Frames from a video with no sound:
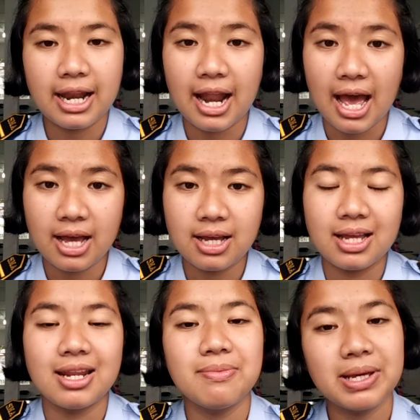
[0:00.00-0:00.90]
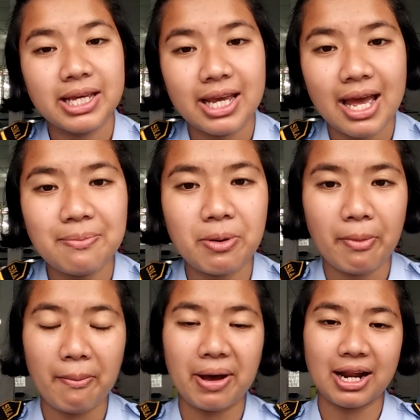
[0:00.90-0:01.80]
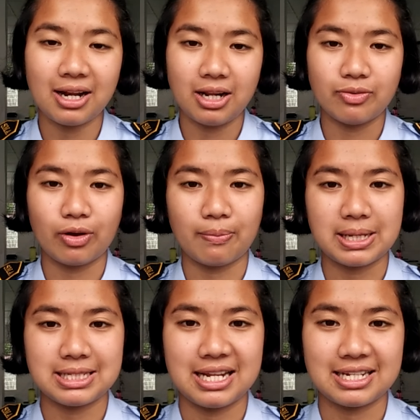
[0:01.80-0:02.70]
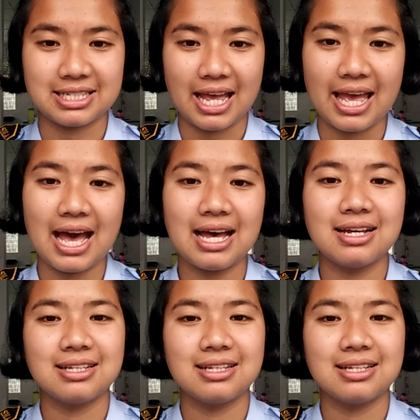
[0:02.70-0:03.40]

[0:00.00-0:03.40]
Nah, demikian pemaparan informasi dari saya.